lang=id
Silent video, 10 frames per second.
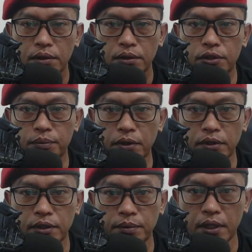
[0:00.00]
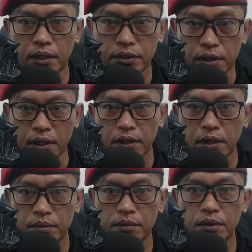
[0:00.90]
Seperti biasa
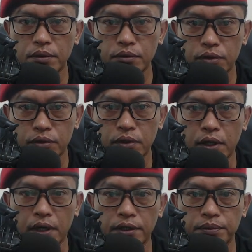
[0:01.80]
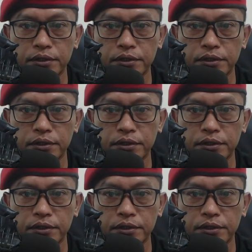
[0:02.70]
Yang belum subscribe